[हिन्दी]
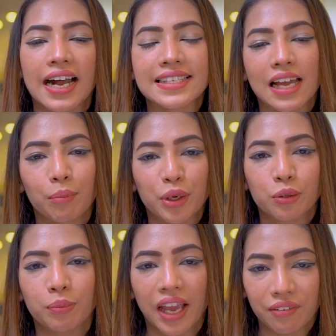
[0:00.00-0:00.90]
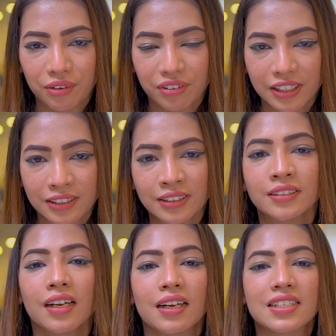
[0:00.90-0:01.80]
असलम एवरी वन
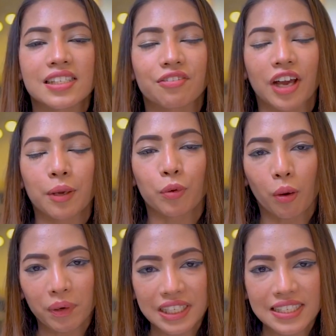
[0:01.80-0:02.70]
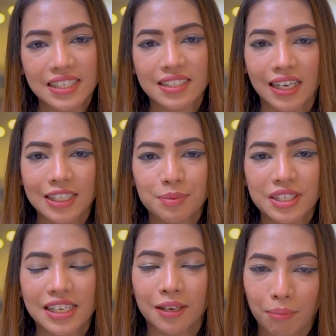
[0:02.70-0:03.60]
सपायर प्रॉपर्टीज़ की जानब
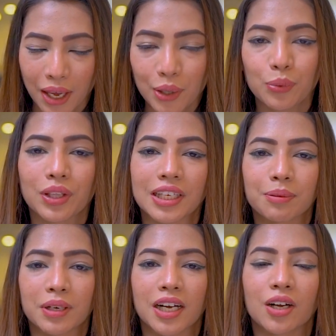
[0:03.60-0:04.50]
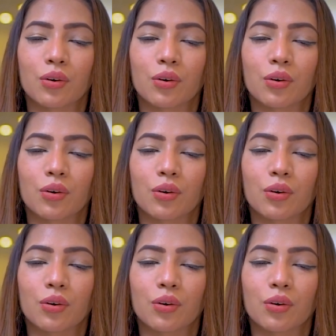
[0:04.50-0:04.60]
से मैं हूं तैयबा